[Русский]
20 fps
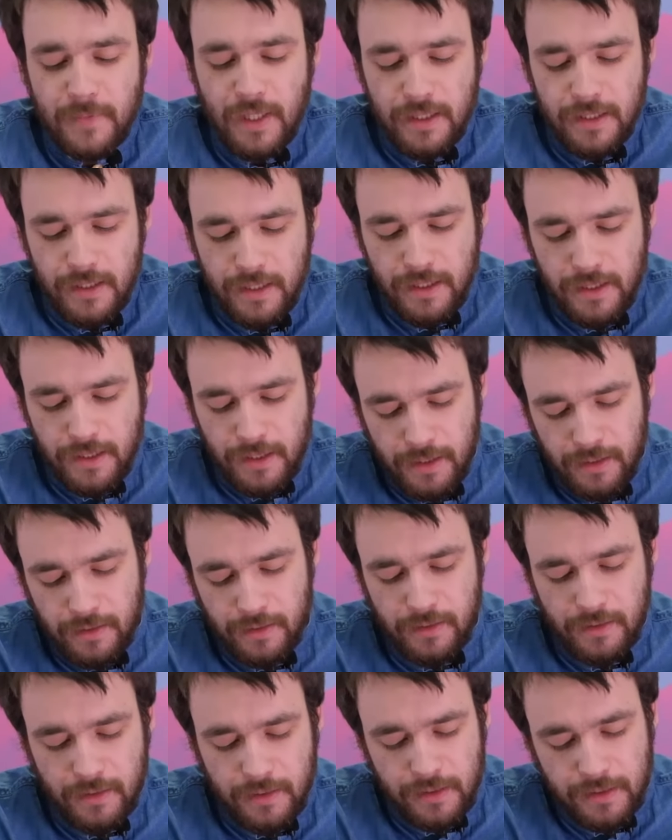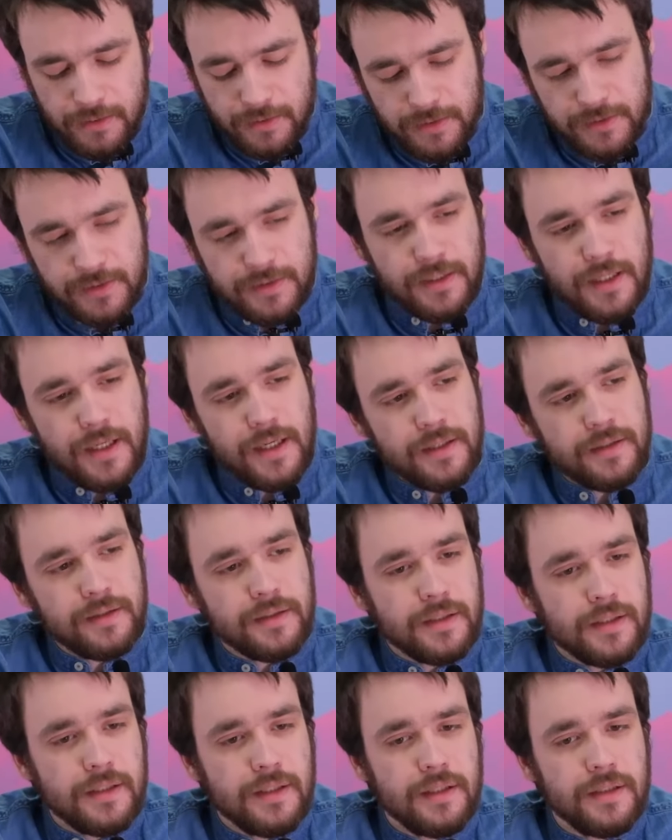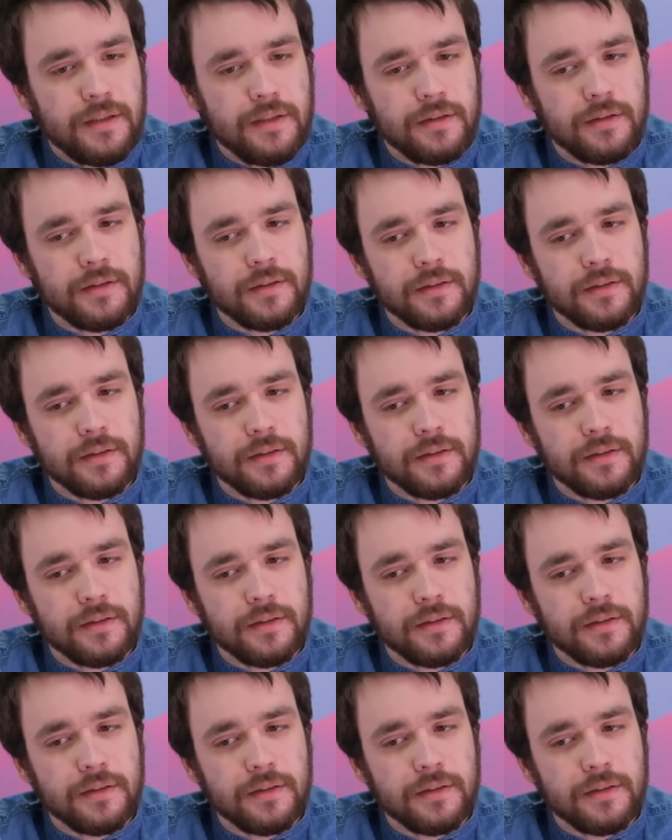и это дизайн или э,